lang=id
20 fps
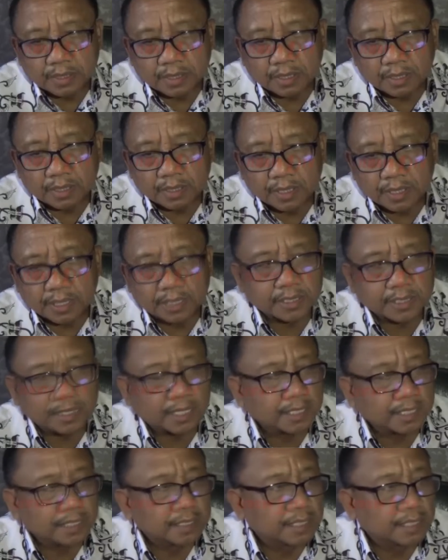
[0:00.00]
Uh, eh,
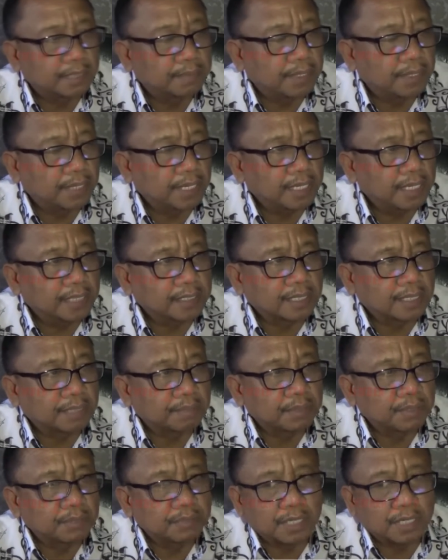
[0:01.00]
SK apa SK
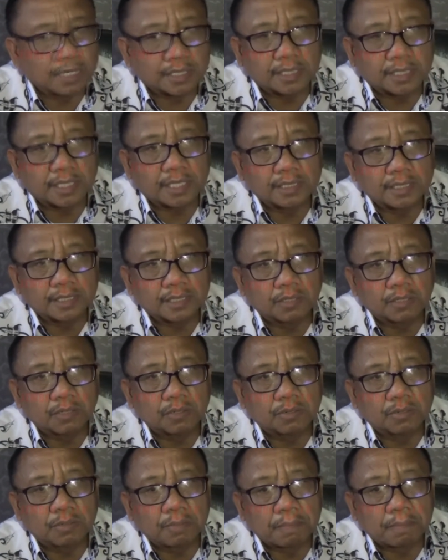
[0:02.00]
penugasan
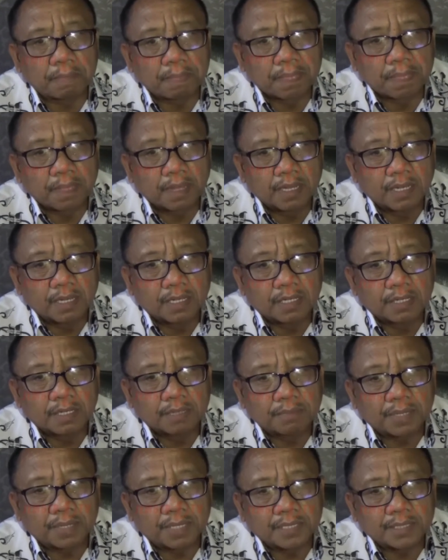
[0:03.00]
itu
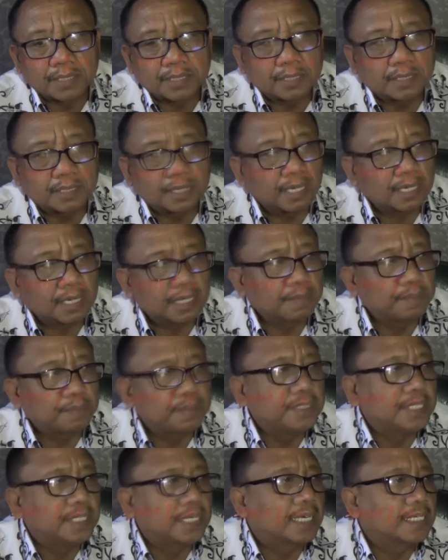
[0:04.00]
paling tidak
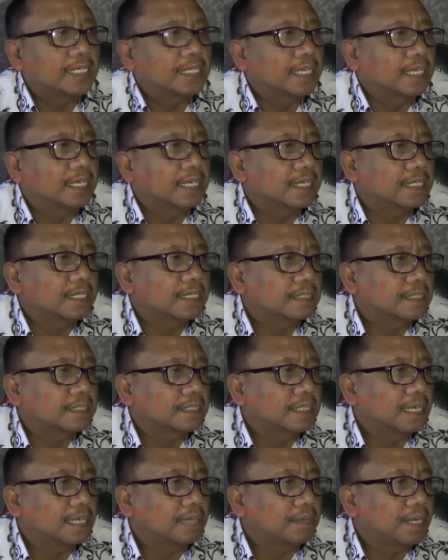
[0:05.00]
kebijakannya
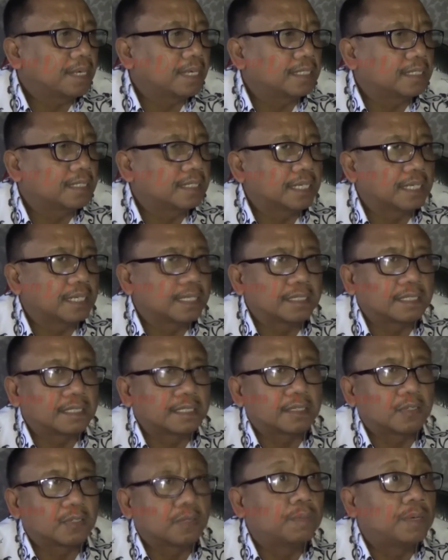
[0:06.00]
samalah dengan
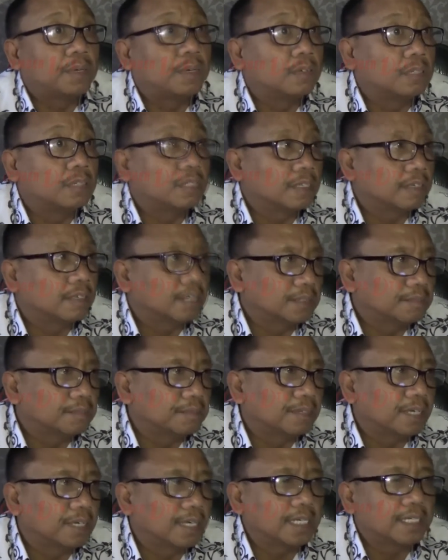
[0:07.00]
Gubernur Jawa
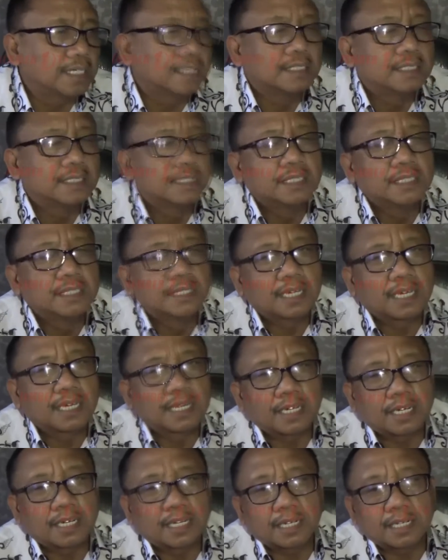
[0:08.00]
Timur ya,
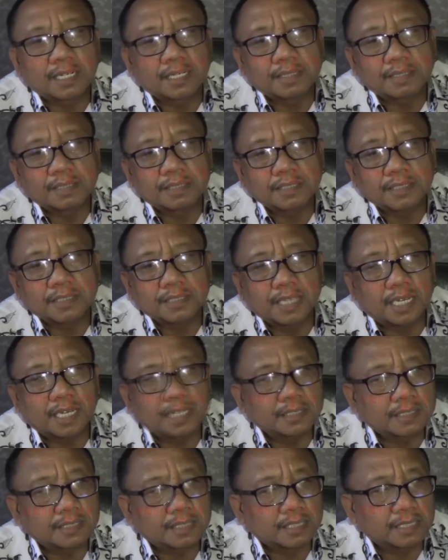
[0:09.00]
karena
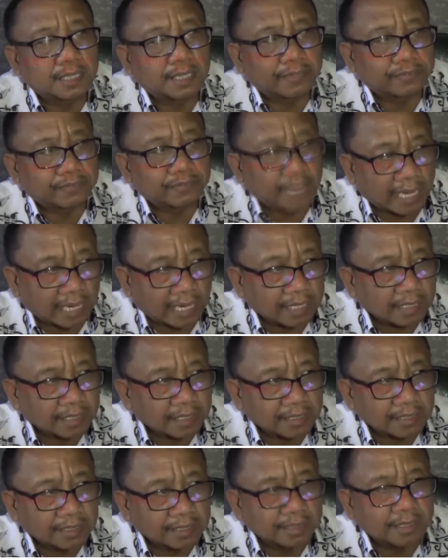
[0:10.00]
yang
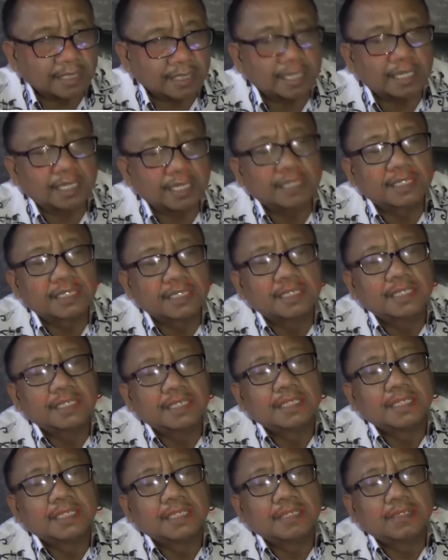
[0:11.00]
terdaftar gitu ya
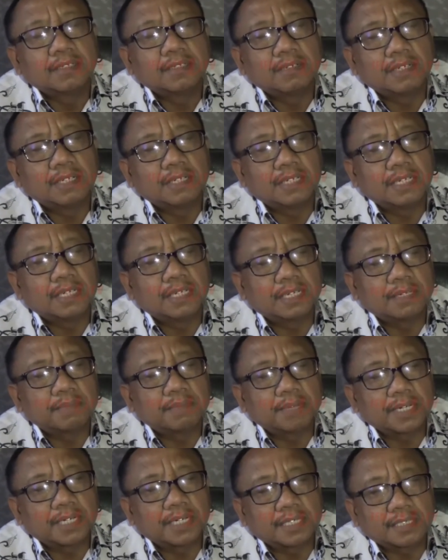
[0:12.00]
Eh,
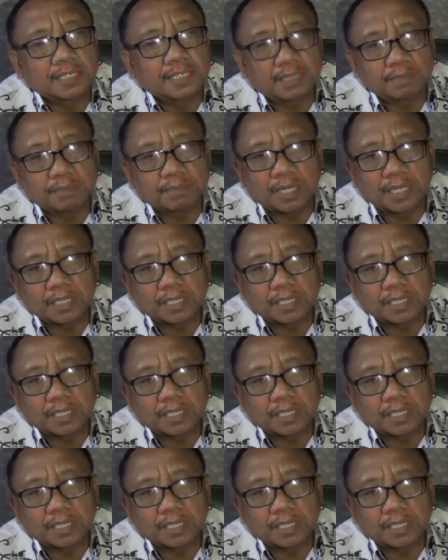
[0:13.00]
pada saat